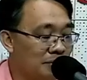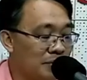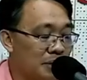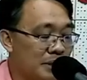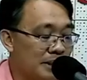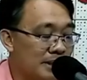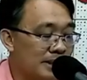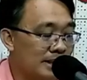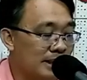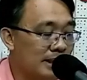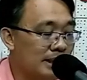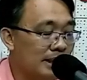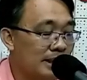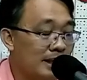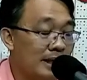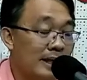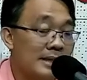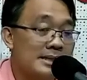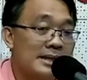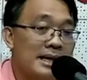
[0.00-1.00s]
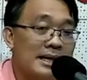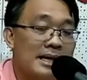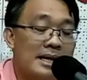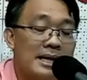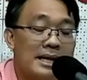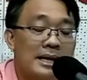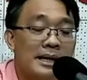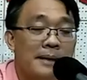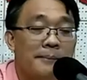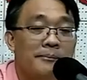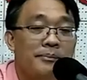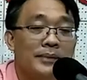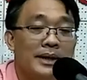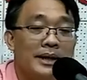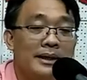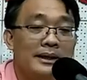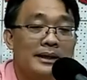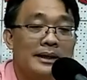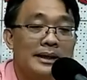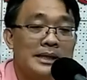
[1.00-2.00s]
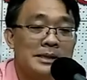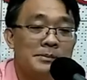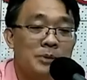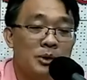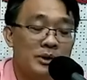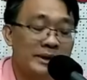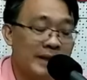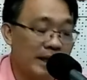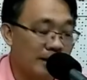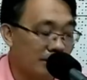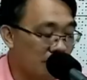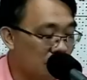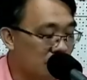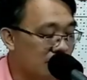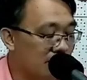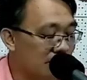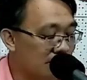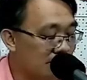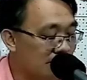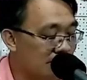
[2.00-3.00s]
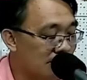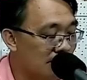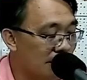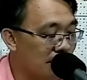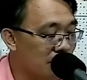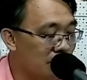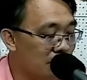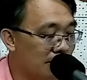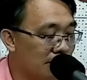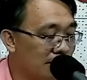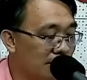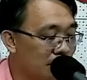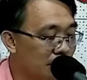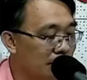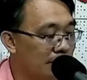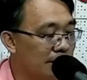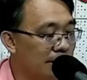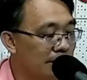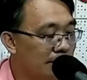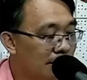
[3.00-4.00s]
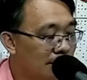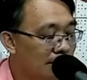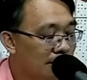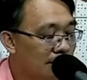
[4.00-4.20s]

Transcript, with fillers: Of course, uh, as lang uh, spontaneous translation na ito, eh,